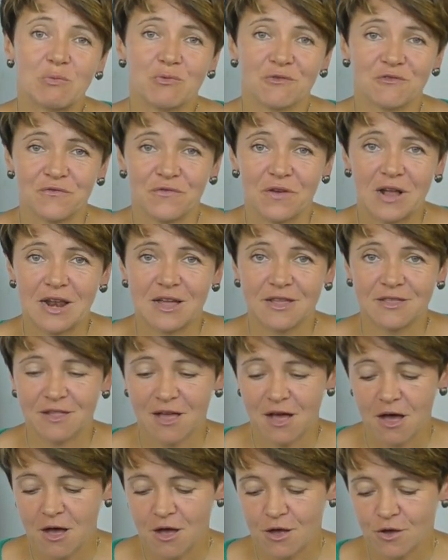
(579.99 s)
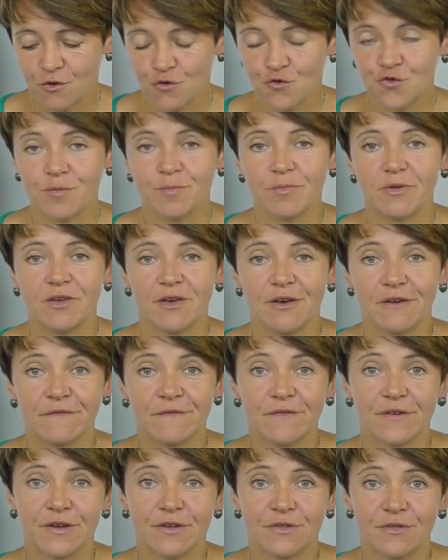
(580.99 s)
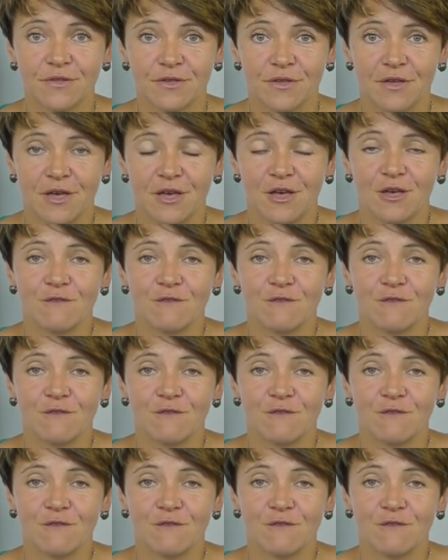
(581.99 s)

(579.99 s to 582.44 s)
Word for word: pozwala na szybki efekt